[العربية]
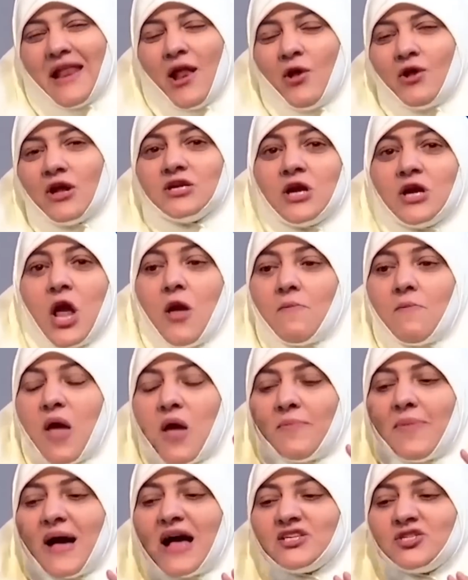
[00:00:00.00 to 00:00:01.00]
ما تطلعناش
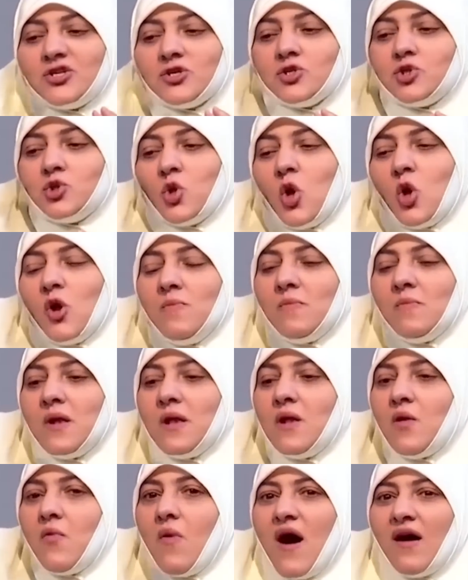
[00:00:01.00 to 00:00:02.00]
ما يبقاش الظلم
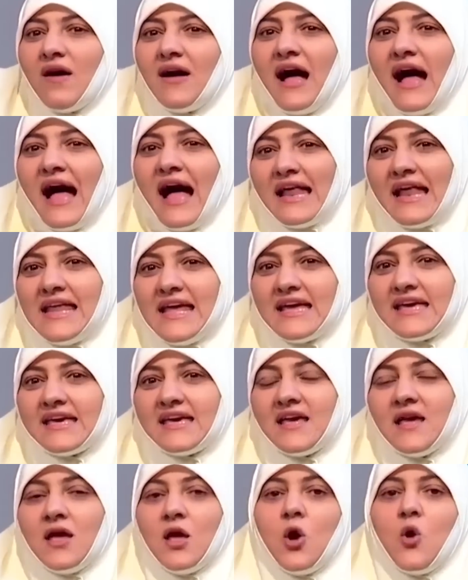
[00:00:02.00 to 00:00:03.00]
اللي واقع
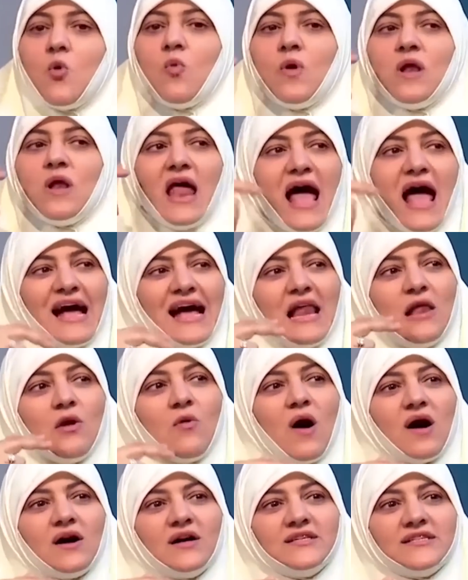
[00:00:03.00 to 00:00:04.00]
عليكي والحاجه
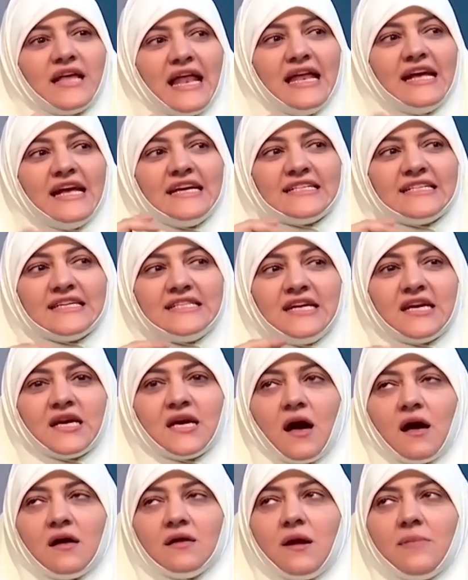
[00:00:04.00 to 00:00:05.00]
اللي وقعت عليكي
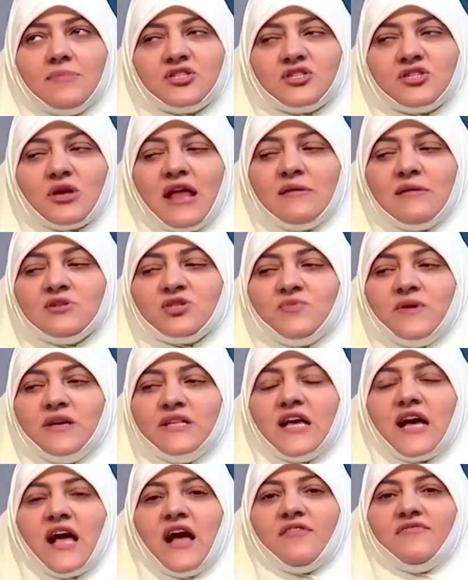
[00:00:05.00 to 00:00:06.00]
تديكي آه، انا مش انا مش
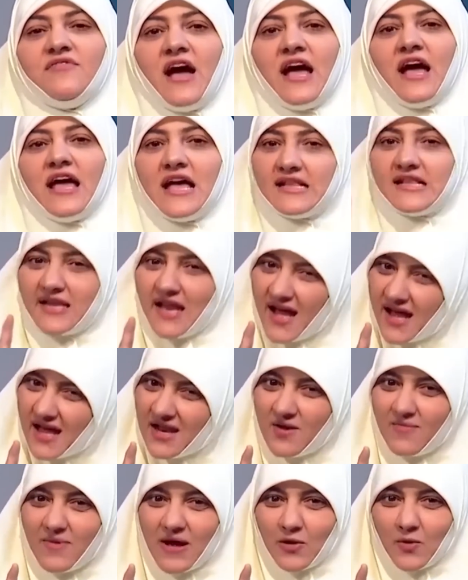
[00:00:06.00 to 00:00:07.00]
محتاجاك في حياتي لا
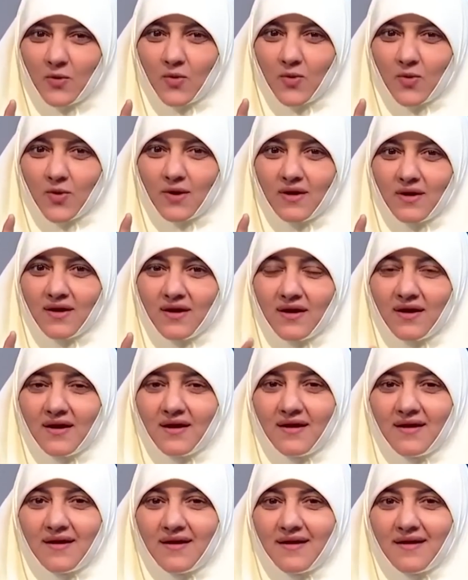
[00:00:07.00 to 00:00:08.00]
خلي بالكم
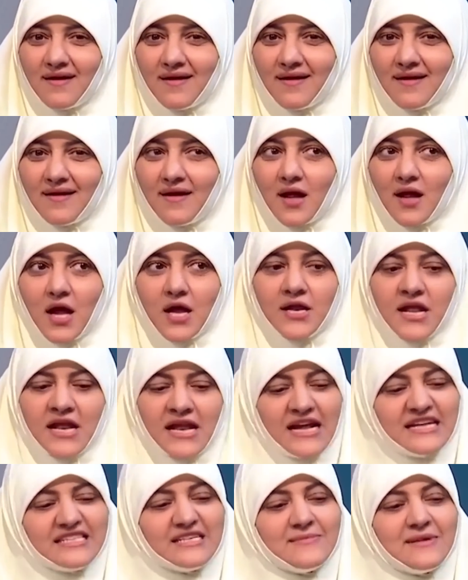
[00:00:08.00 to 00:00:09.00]
ان
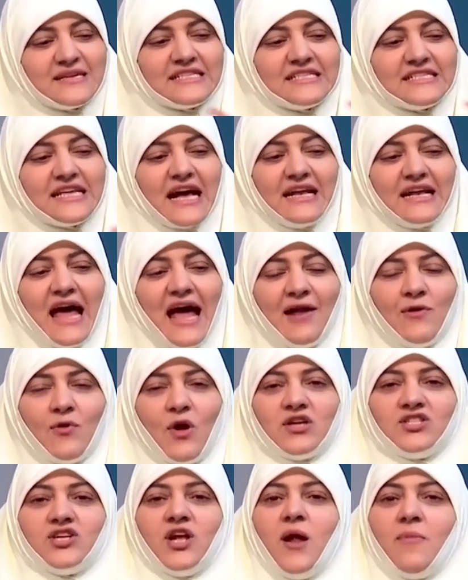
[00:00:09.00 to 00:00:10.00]
انا لازم استغنى
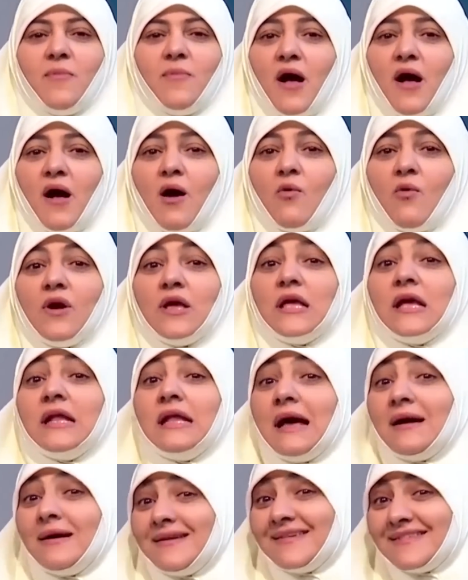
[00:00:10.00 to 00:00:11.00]
عنه عشان ابقى قويه
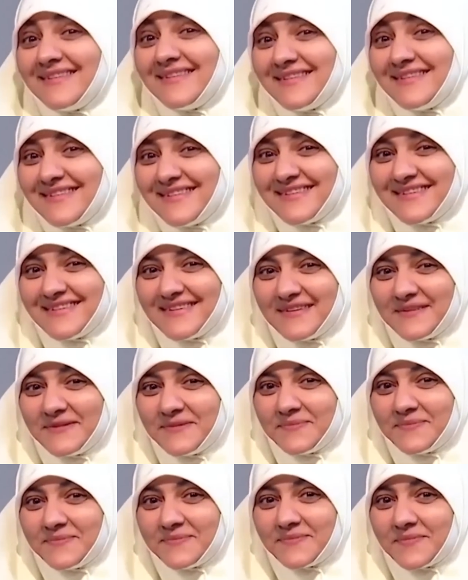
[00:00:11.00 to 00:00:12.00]
لا
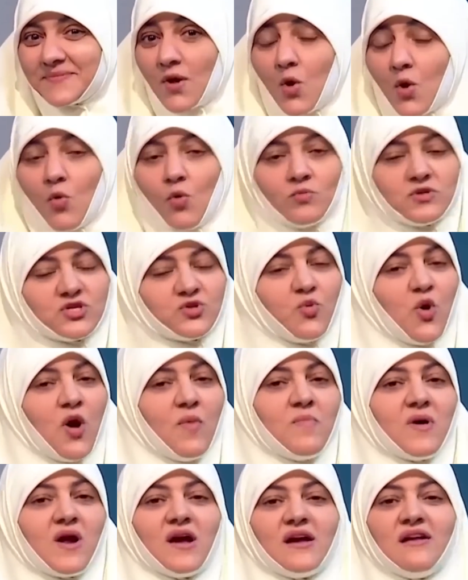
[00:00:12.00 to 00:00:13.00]
ومش
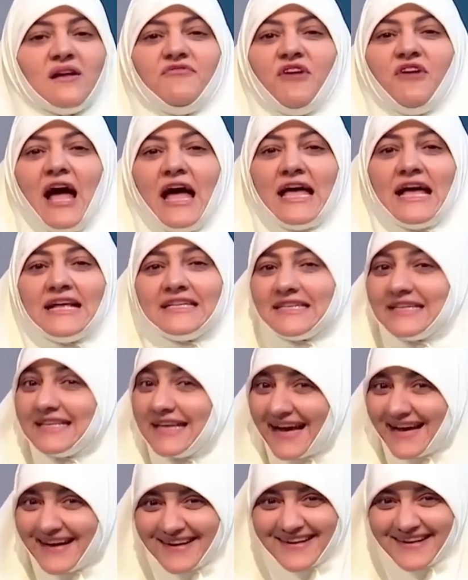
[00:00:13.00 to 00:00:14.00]
مهم راجل في حياتي
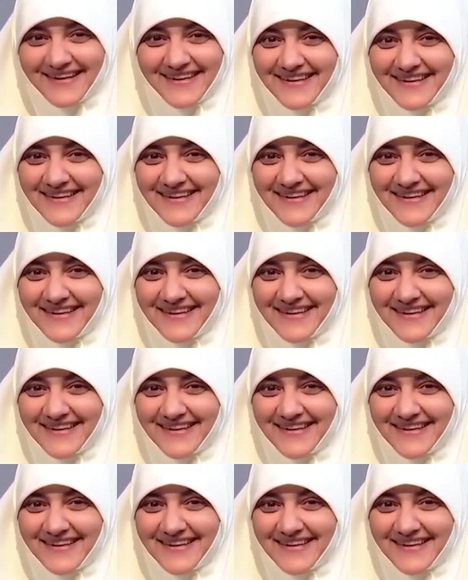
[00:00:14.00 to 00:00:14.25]
لا